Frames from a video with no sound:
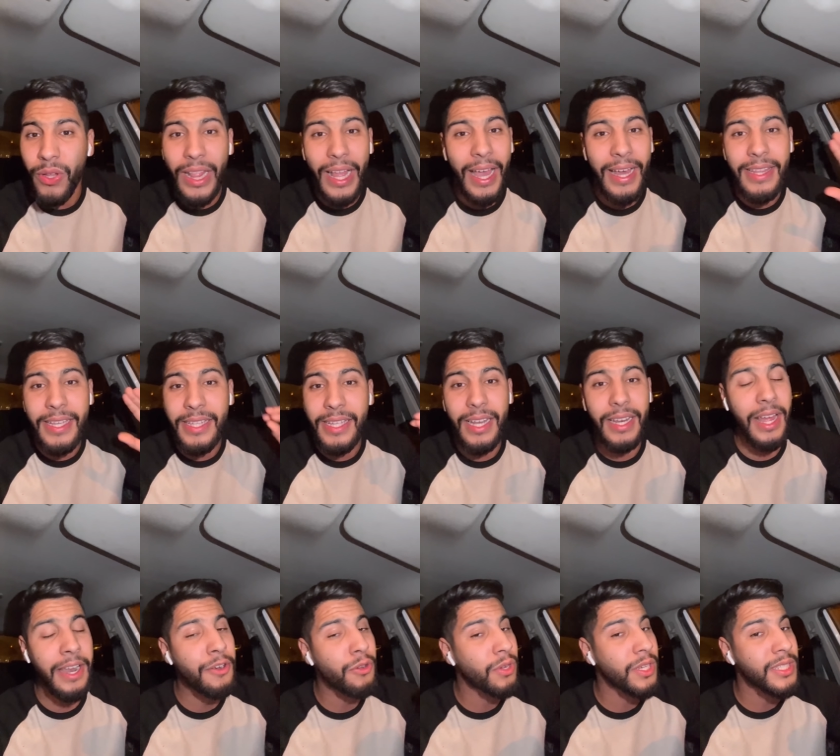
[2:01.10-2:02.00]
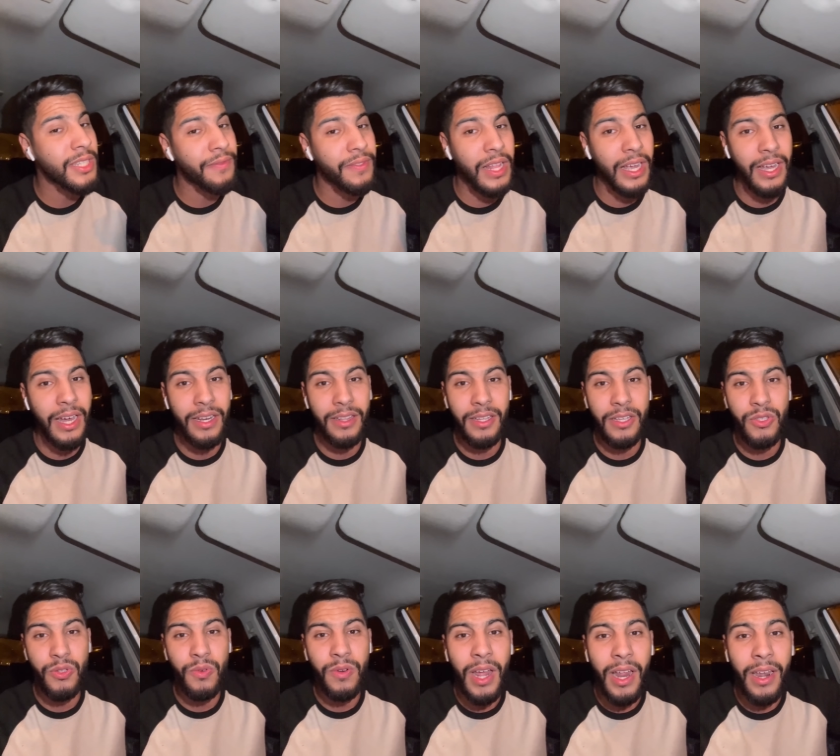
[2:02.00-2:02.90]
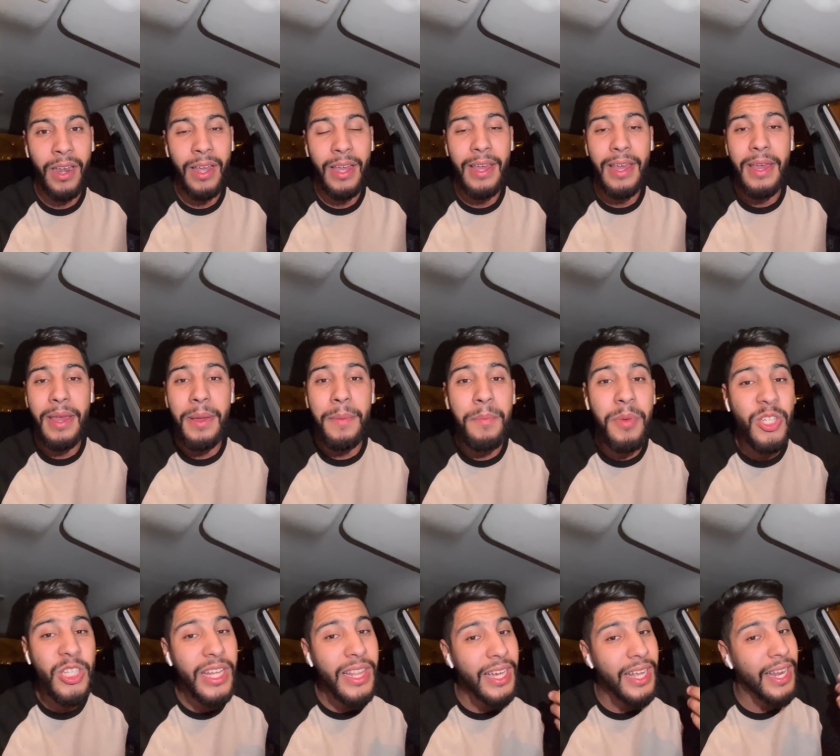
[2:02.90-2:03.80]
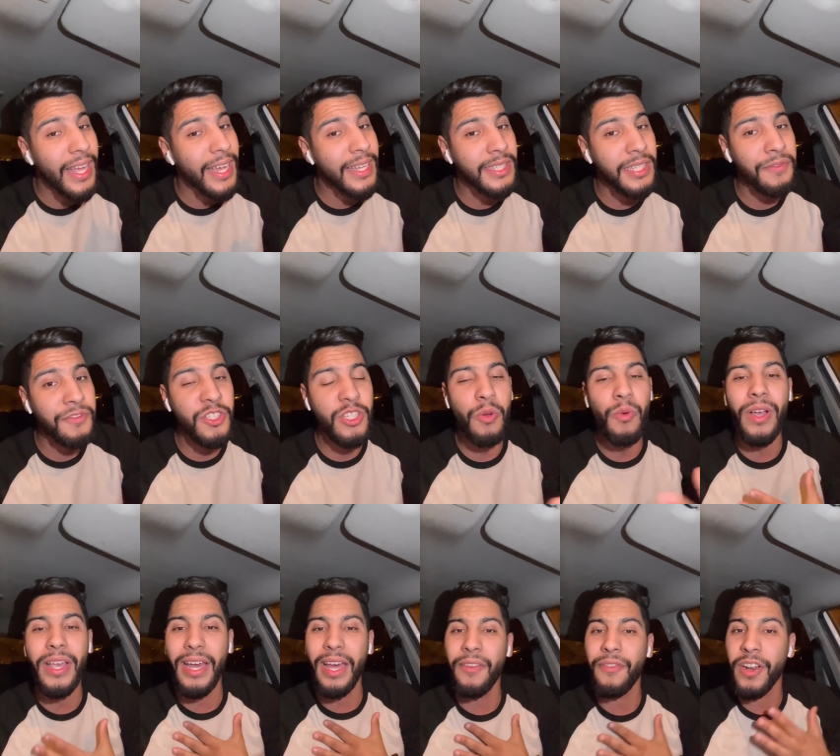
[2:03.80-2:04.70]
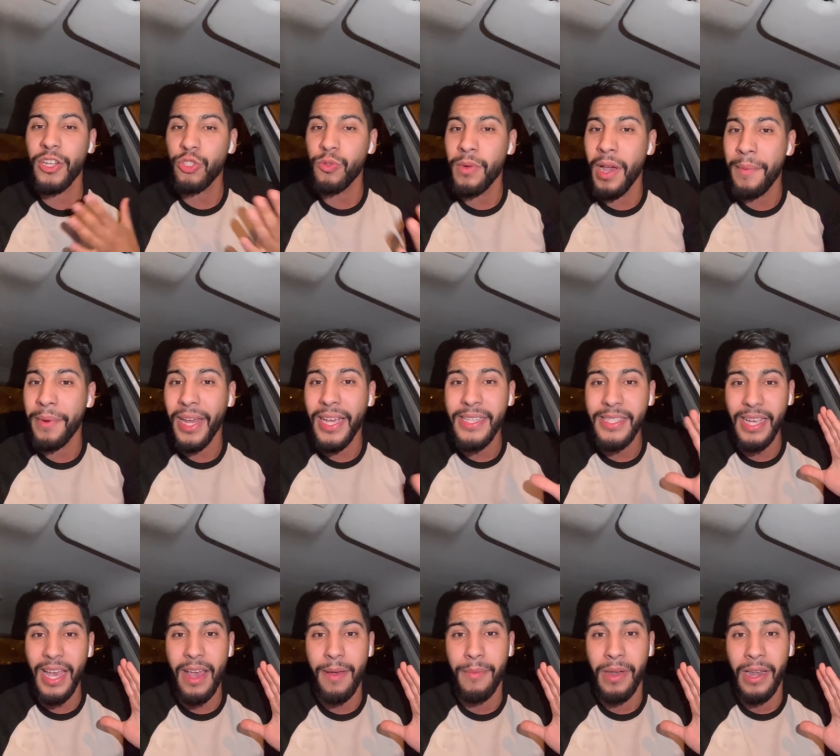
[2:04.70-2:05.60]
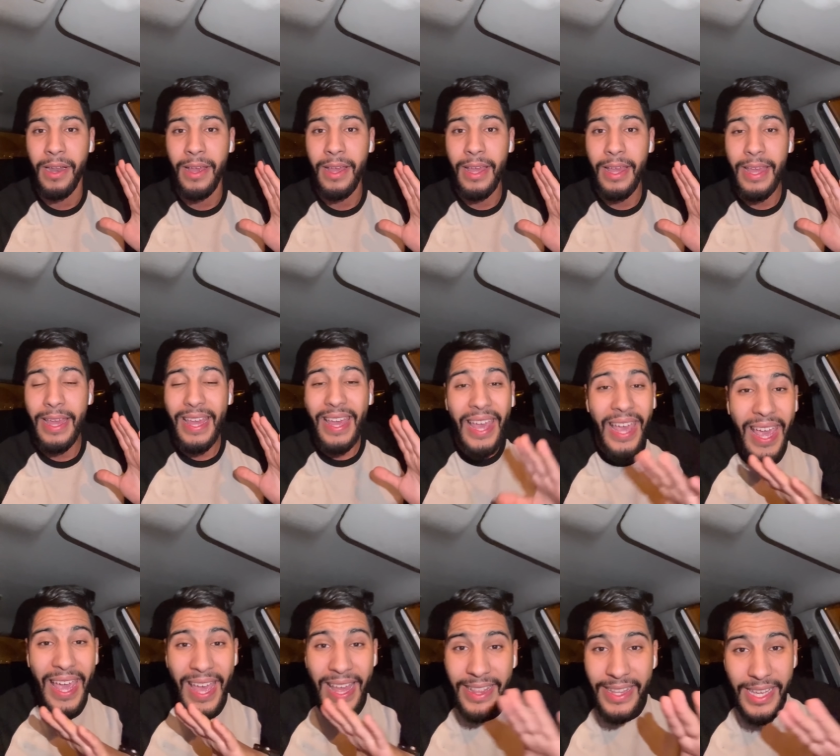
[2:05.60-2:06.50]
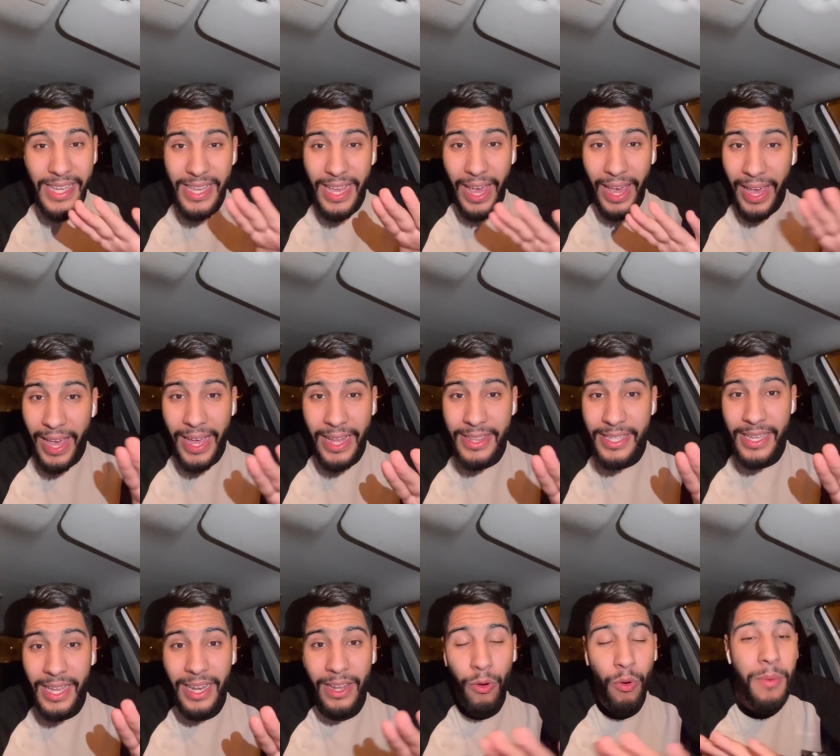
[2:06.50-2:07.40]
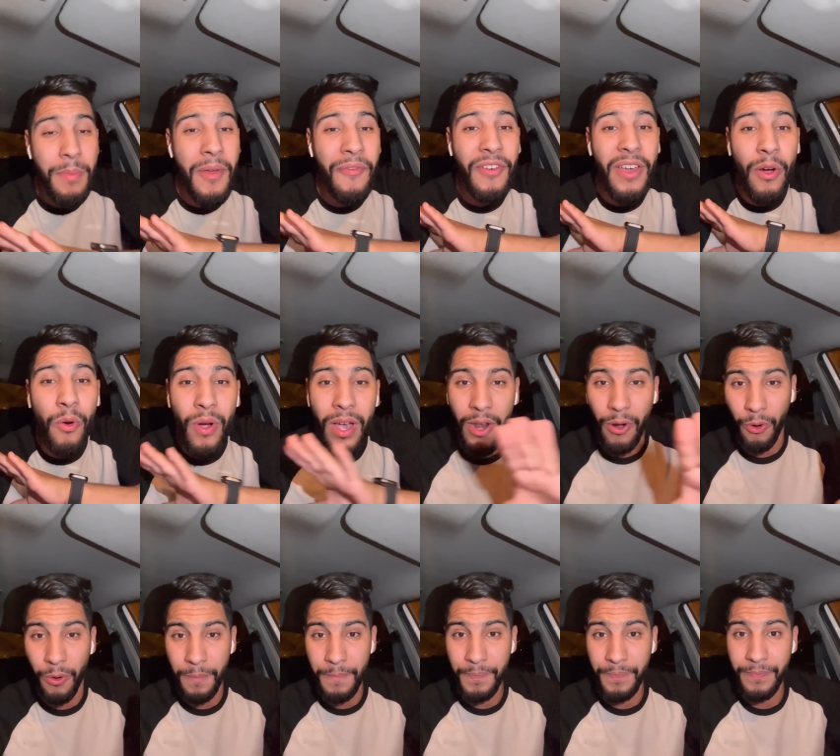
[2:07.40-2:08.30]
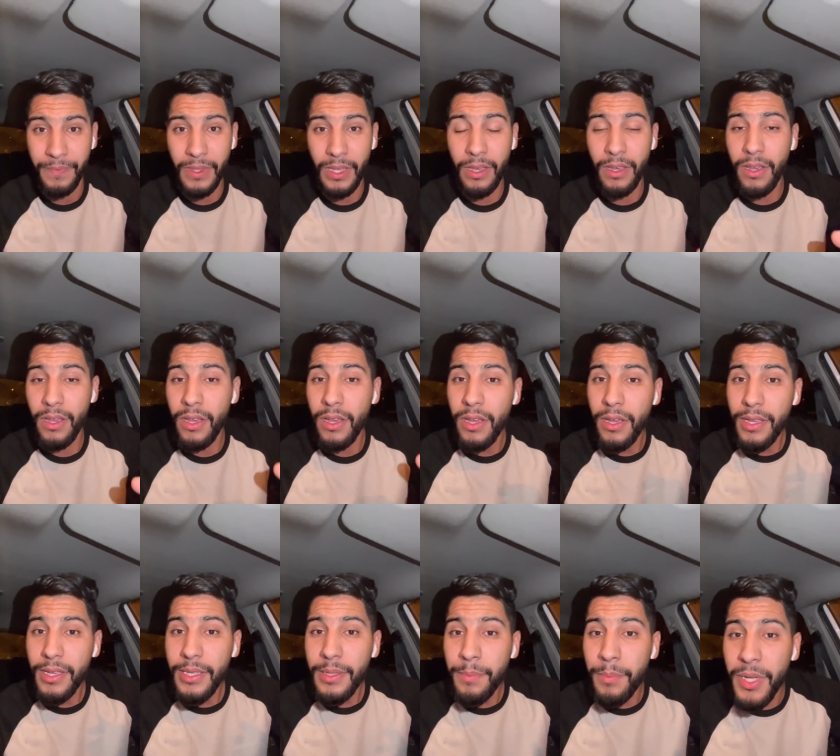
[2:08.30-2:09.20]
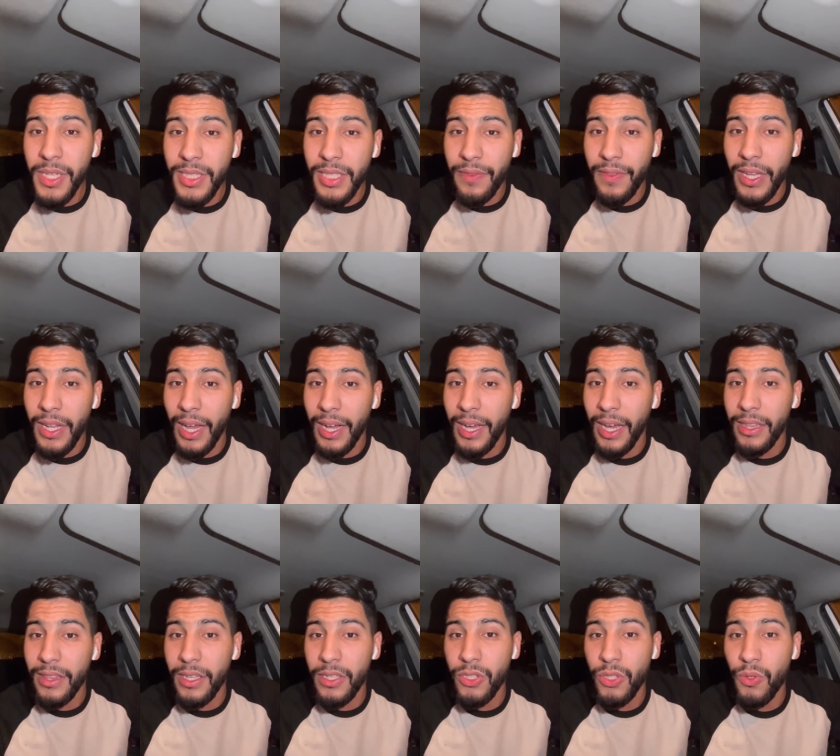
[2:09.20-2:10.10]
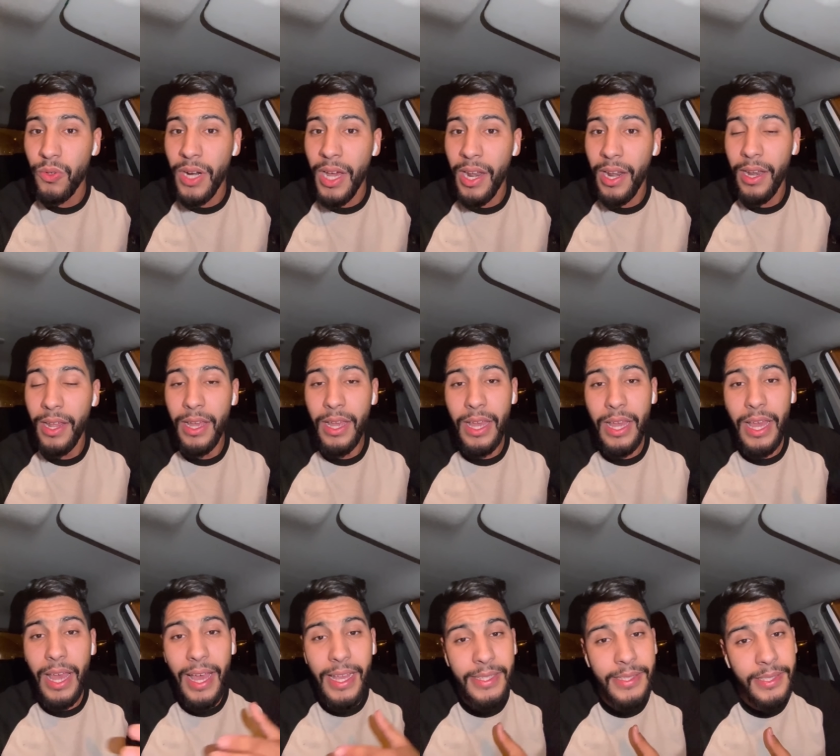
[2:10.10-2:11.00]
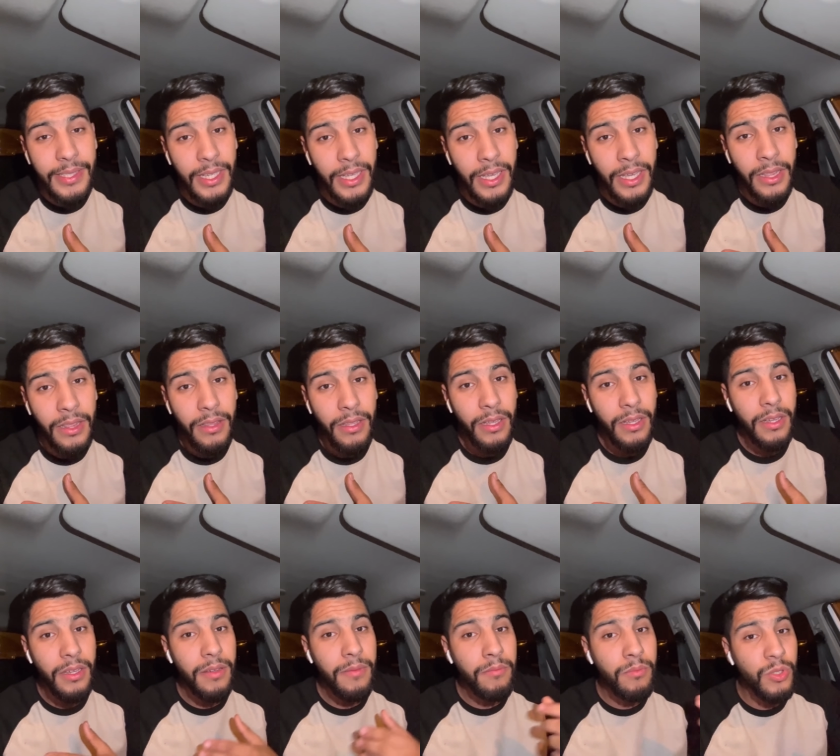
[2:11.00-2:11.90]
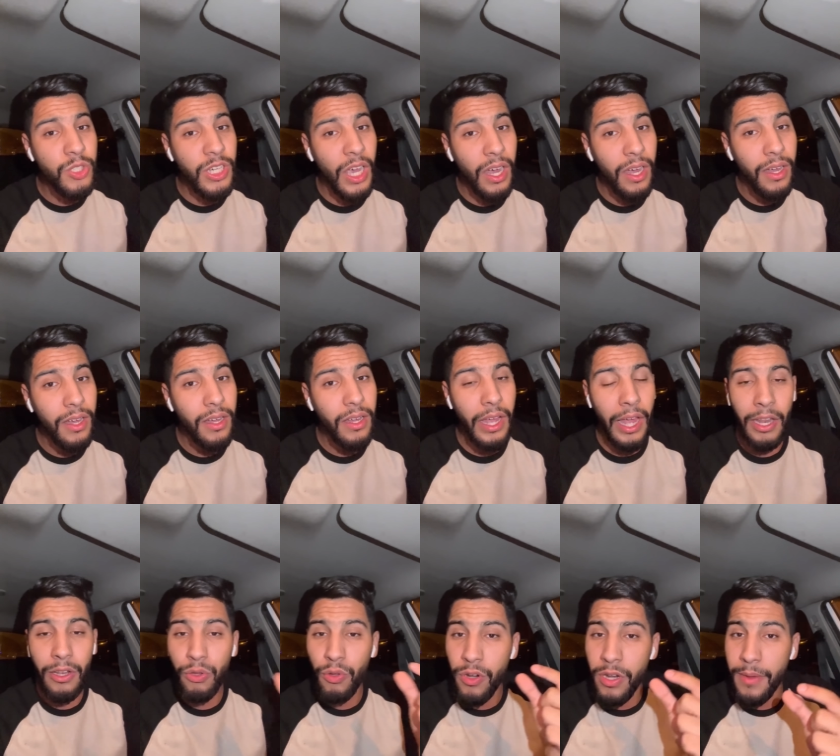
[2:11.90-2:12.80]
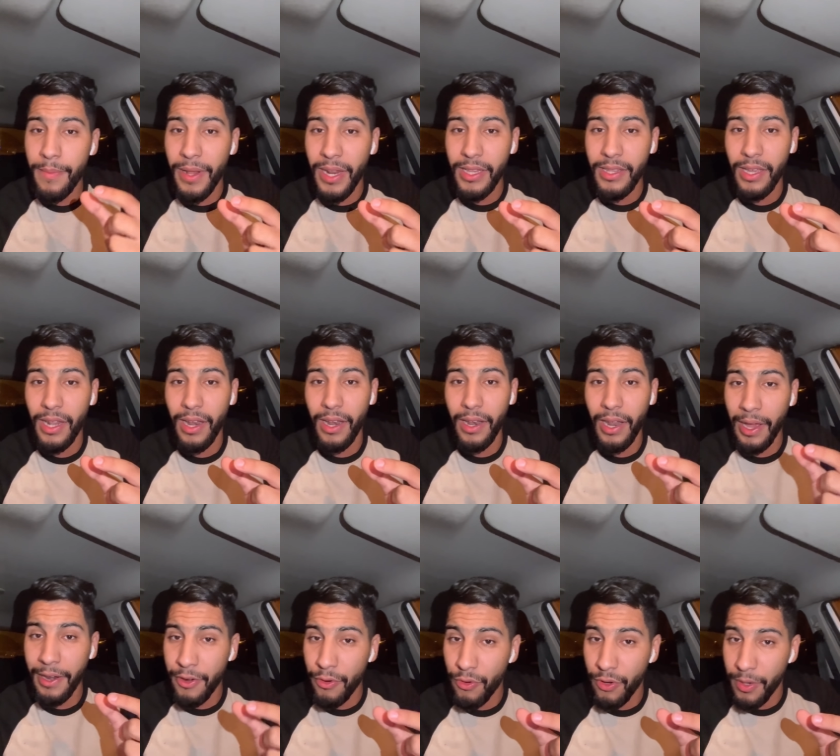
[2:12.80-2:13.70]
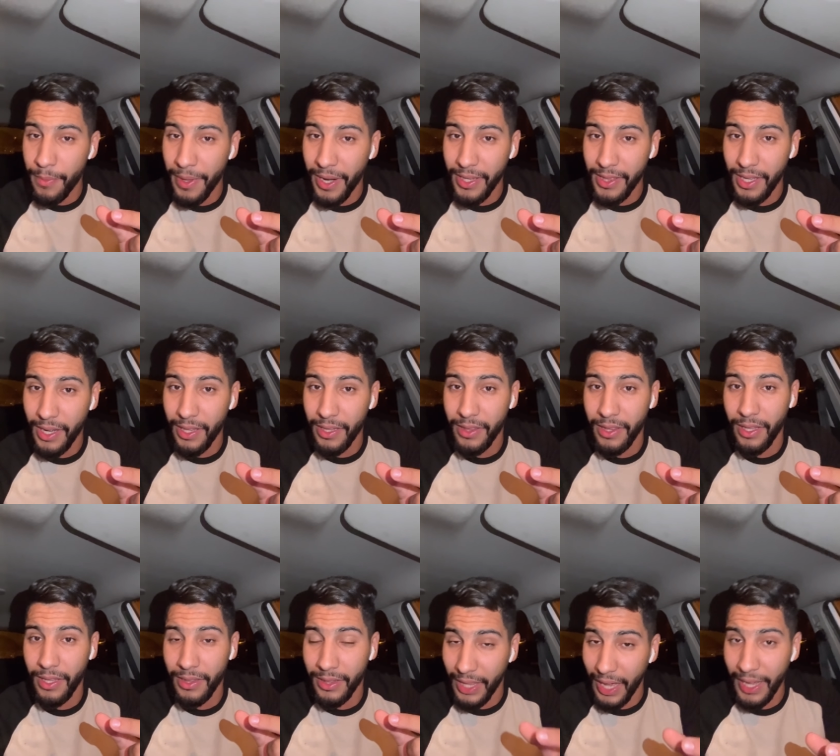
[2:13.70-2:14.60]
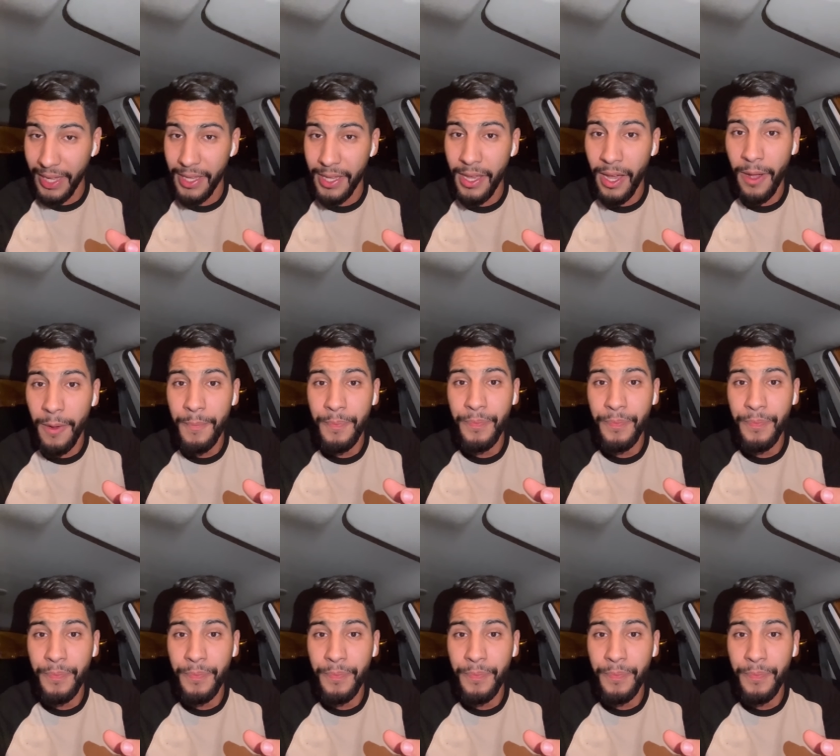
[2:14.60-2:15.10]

هاد القضيه ديال انه كيصيفط لاكارت ناسيونال باش هذاك اللي غيصيفط هو كيعرف راسو مع من غيتعامل عاديه عاديه الاخوان ما فيها والو من صيفط لي لاكارت ناسيونال هاد السيد مشى عنده النمره ديال عنده النمره ديال الضحيه